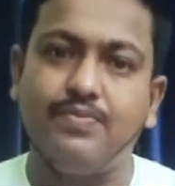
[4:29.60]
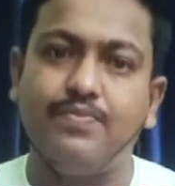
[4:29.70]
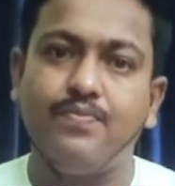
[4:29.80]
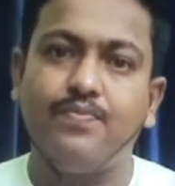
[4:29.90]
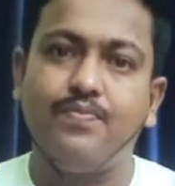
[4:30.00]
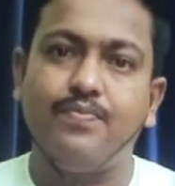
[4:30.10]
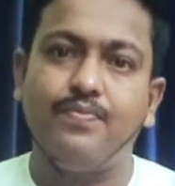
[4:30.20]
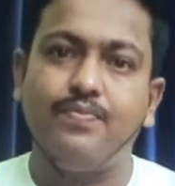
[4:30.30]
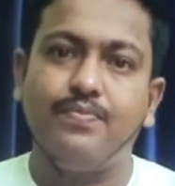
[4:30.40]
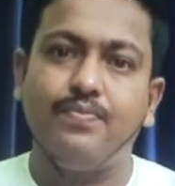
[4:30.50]
তার মানে
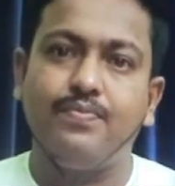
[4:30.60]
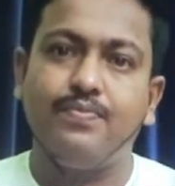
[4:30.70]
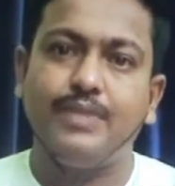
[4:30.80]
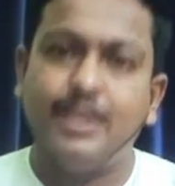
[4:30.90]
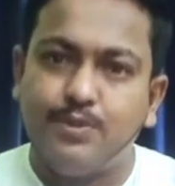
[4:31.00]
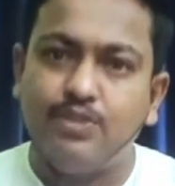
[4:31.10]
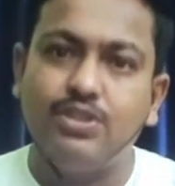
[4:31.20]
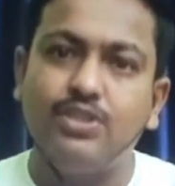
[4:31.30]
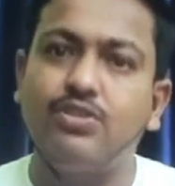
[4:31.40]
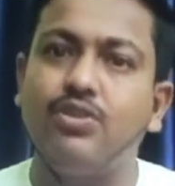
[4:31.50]
আমাদের করে চলতে
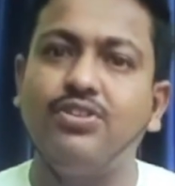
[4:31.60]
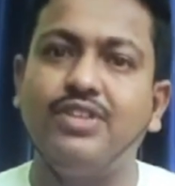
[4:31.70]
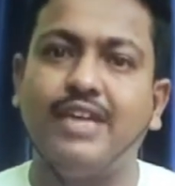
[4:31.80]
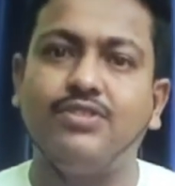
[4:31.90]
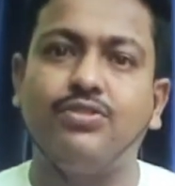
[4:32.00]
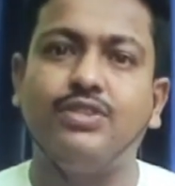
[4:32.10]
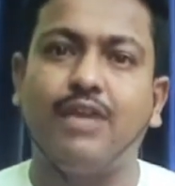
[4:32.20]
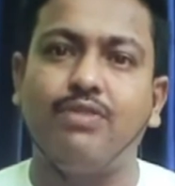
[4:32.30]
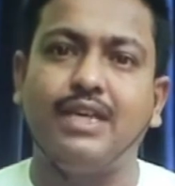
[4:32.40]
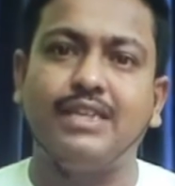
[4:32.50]
হবে
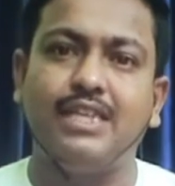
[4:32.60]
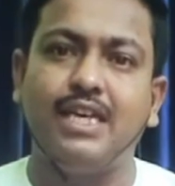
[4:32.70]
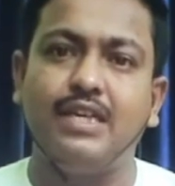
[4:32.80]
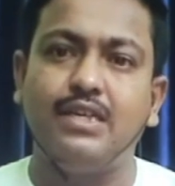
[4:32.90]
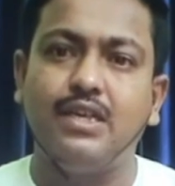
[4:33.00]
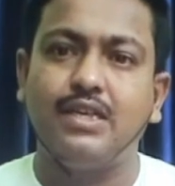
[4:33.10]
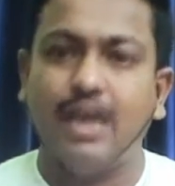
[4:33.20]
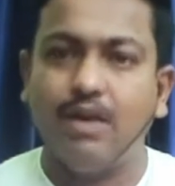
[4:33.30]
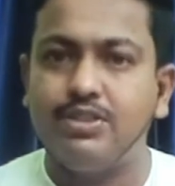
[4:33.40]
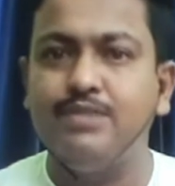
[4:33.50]
তাই দেখা যায়
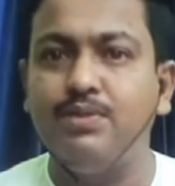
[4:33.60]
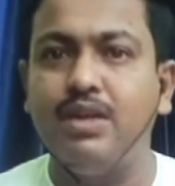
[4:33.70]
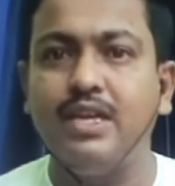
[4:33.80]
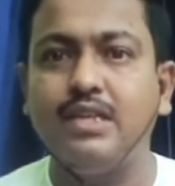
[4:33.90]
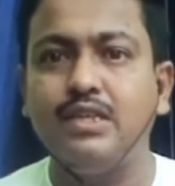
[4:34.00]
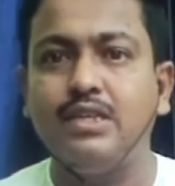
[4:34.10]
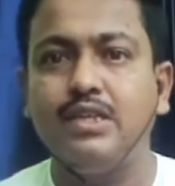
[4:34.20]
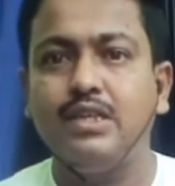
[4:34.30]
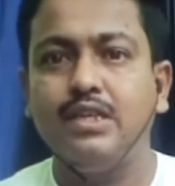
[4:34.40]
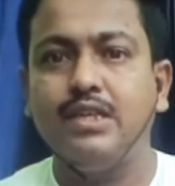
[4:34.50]
পরম পিতার
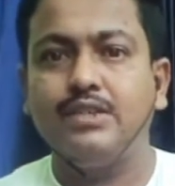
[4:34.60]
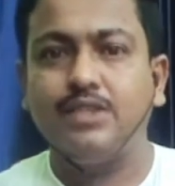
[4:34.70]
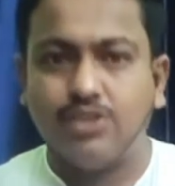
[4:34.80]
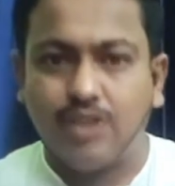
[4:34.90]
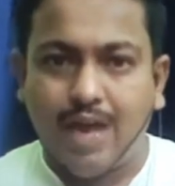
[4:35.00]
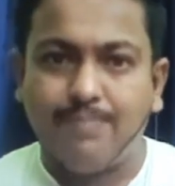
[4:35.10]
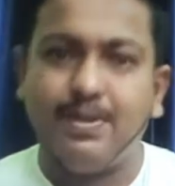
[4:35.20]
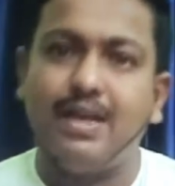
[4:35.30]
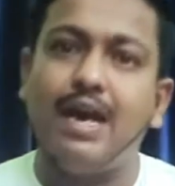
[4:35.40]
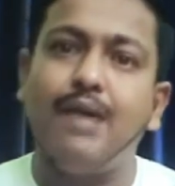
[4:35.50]
জগতে
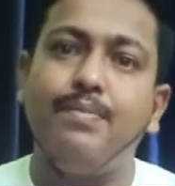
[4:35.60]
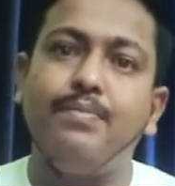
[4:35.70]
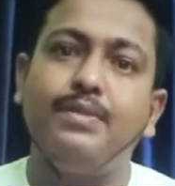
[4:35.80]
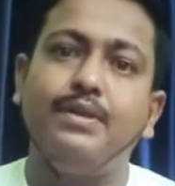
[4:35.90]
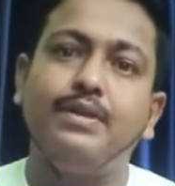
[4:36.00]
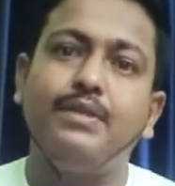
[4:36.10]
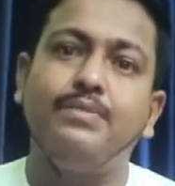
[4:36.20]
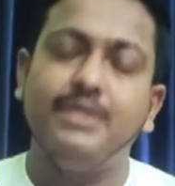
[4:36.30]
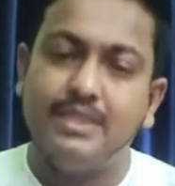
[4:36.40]
তৎকালীন যুগে